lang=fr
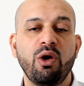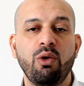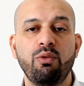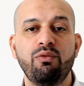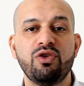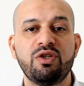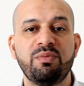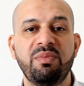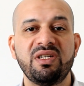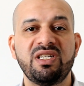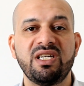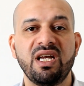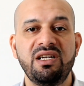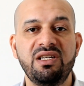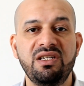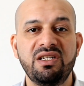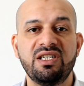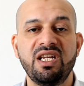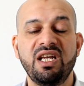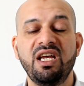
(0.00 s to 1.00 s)
revues
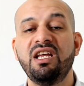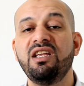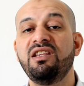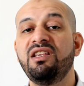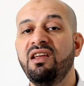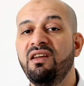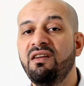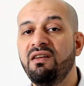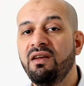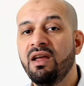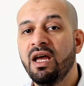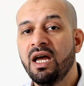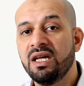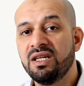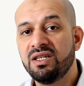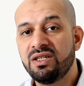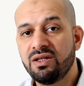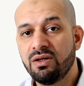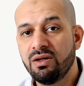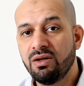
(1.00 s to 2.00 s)
spécialisées, des
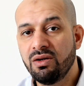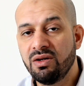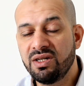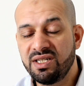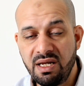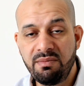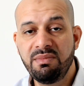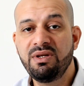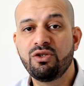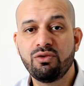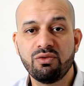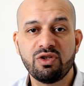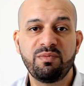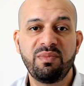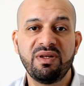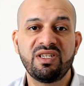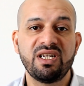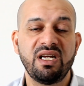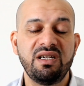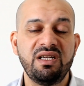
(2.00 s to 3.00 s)
euh, émissions
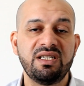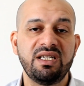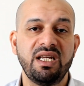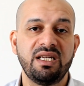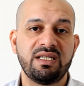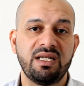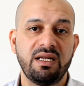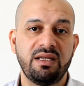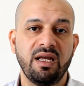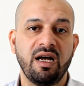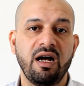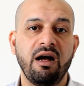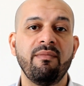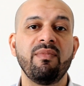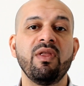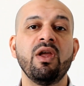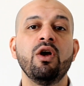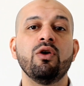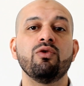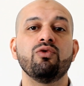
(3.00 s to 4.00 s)
spécialisées, etc.
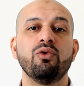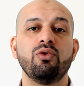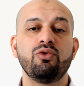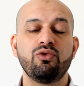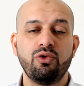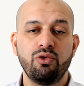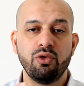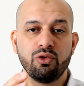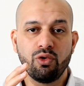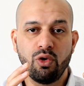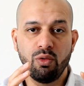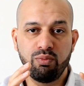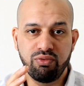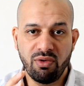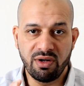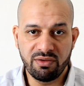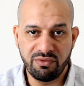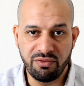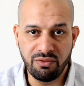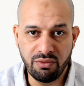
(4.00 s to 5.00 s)
Donc de notre
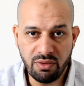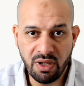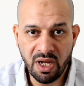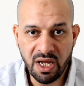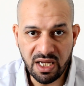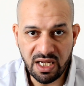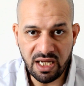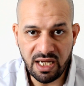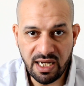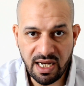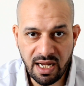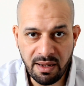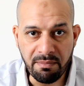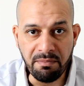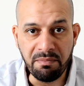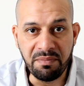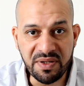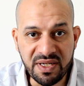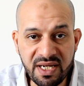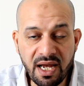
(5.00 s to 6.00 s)
point de vue, il est
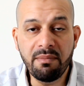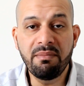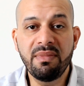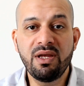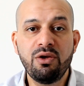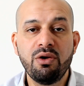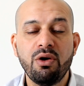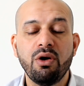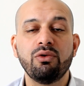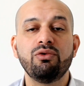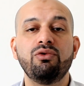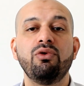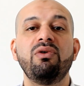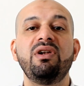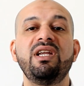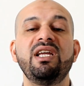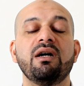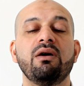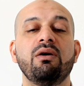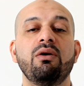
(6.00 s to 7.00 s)
bien meilleur de
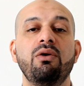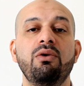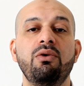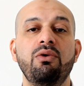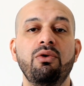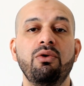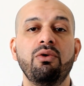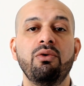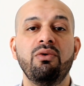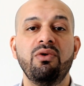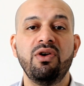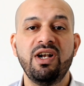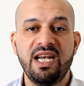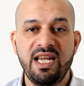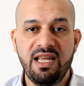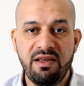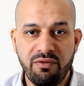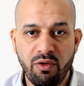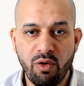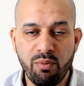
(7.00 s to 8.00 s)
lire le
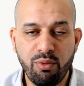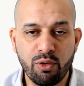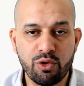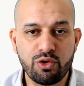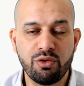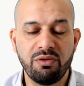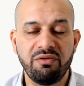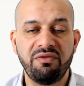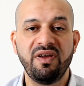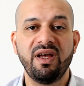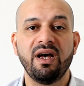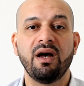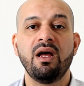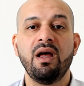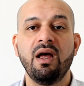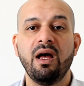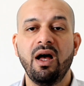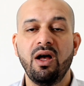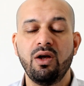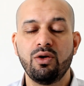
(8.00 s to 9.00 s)
livre pour se faire
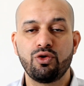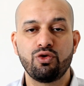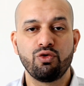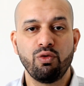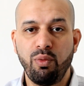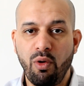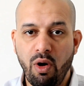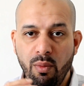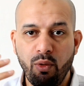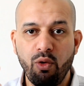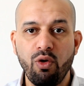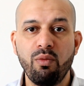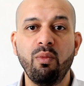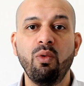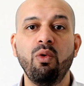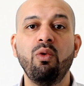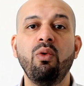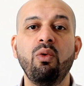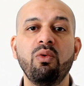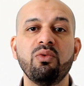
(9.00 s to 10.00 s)
son propre
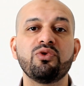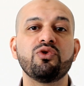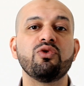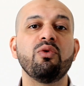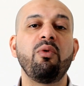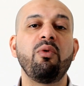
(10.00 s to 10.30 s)
monde,